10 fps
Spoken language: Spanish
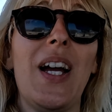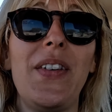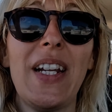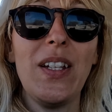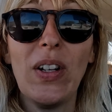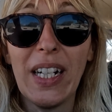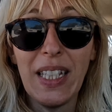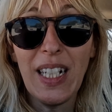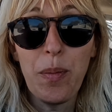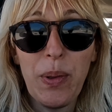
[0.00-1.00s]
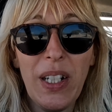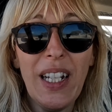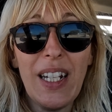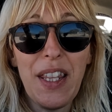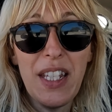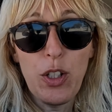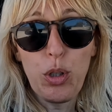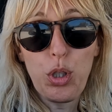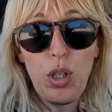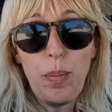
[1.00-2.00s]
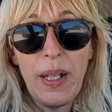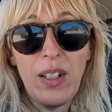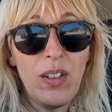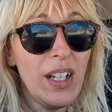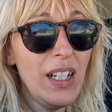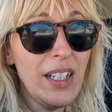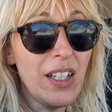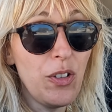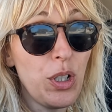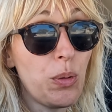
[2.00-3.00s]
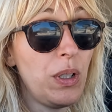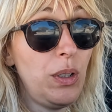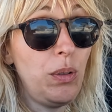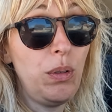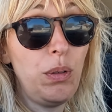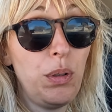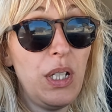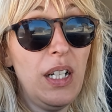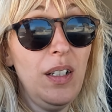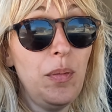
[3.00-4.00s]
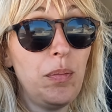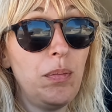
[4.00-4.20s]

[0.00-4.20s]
A ver, hay un cartel que pone que el acceso es solo peatonal, que no sé cuánto será.